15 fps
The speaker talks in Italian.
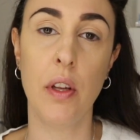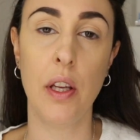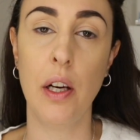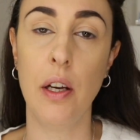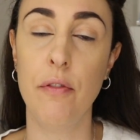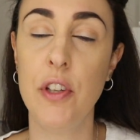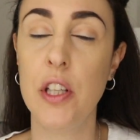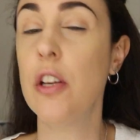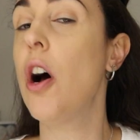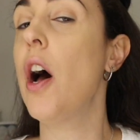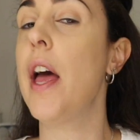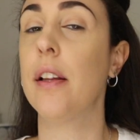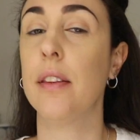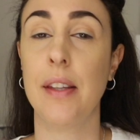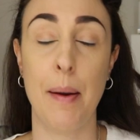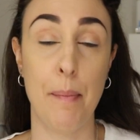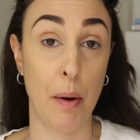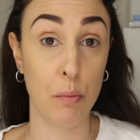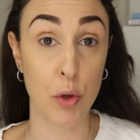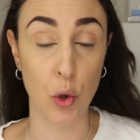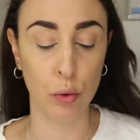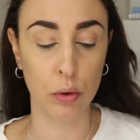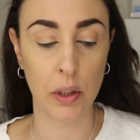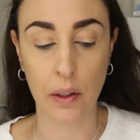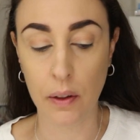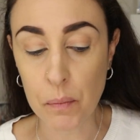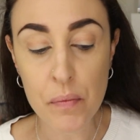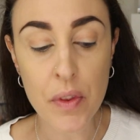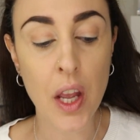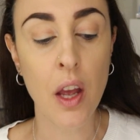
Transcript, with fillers: il video è a tema beauty